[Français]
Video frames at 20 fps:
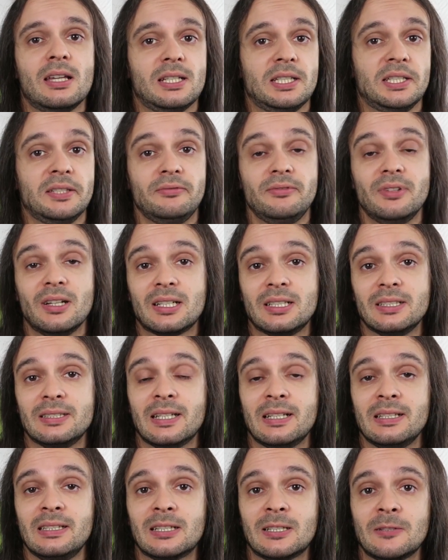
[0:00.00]
Je l'ai vu avec
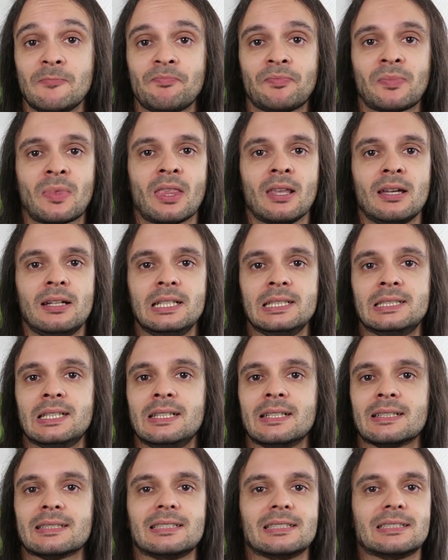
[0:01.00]
l'italien.
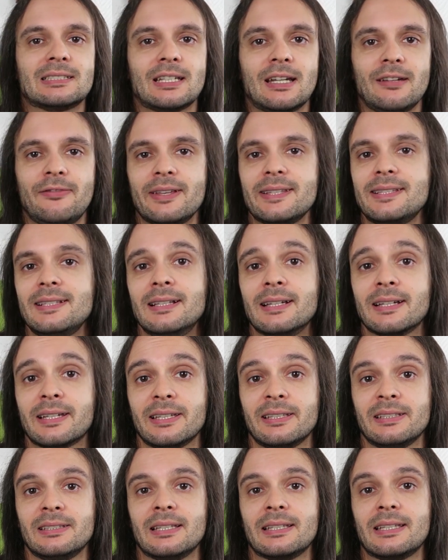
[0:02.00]
L'italien, c'est très facile
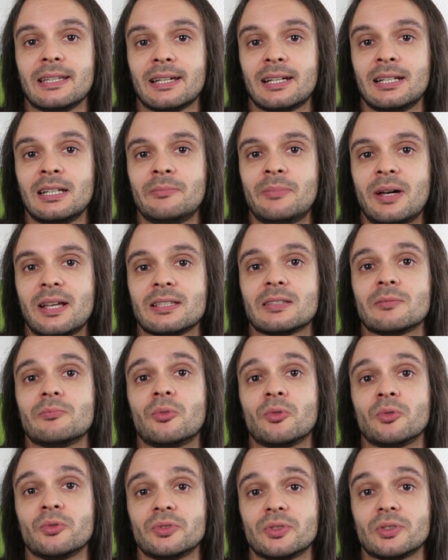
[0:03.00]
d'acquérir les bases
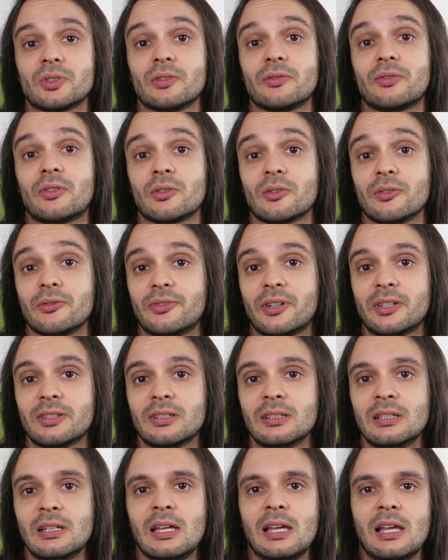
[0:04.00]
pour nous autres
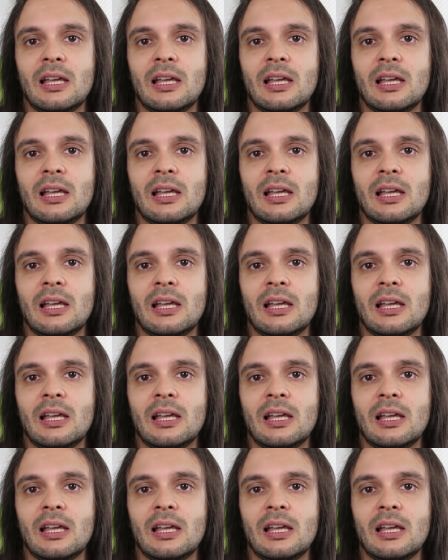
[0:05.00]
francophones,